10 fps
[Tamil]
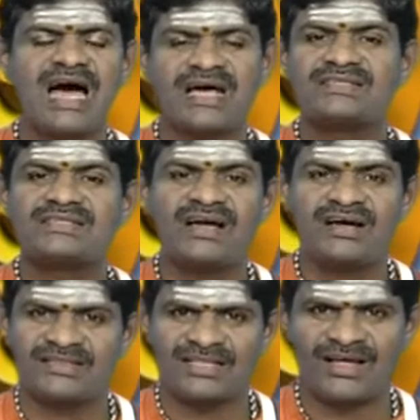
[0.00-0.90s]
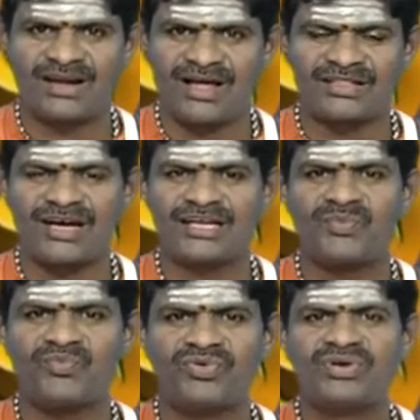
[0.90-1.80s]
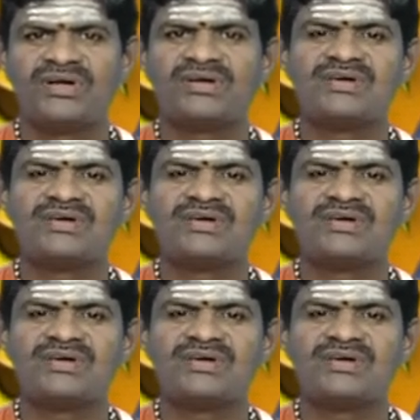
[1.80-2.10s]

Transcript: அரசாங்கத்தால் ஆதாயம் உண்டு